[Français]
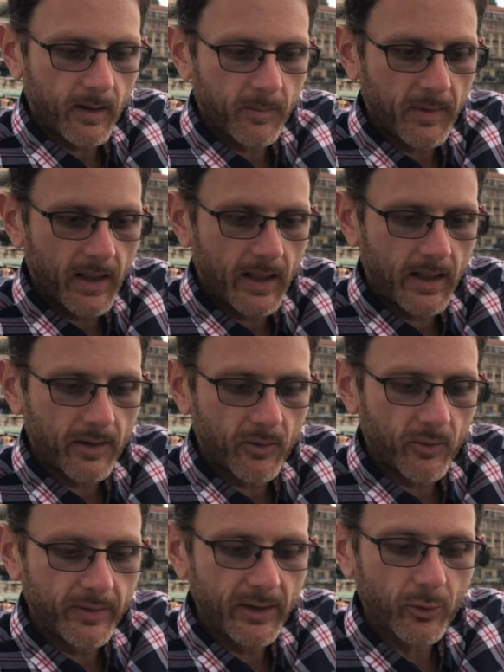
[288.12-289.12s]
Mais là,
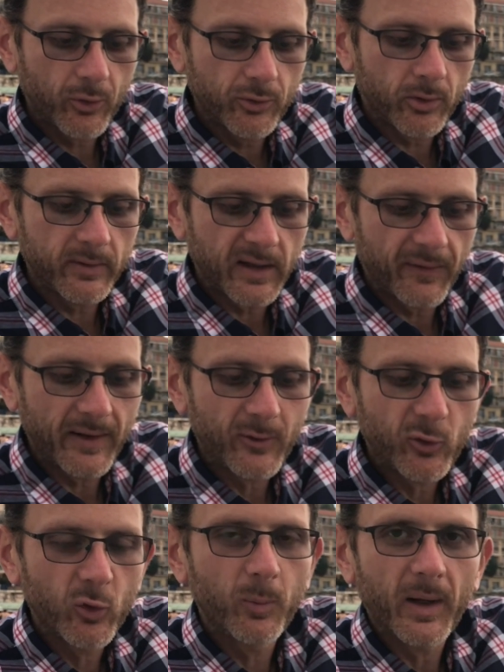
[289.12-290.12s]
on y retourne. Ça fait
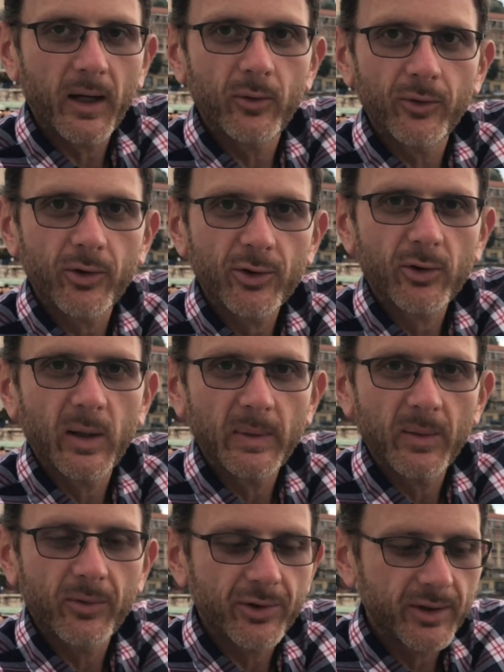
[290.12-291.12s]
super longtemps que j'en ai
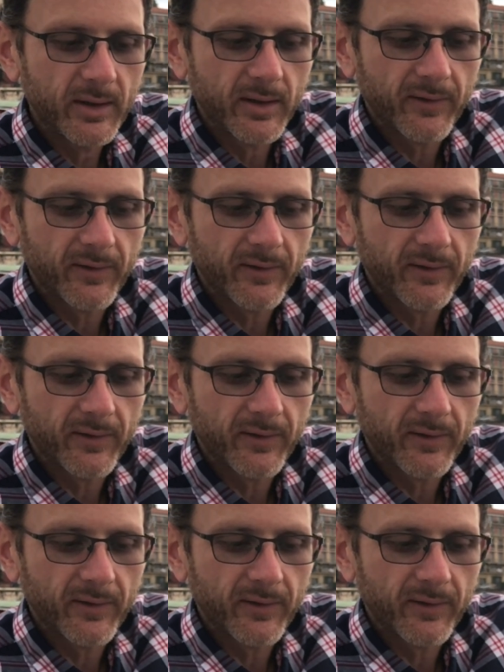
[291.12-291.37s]
pas mangé.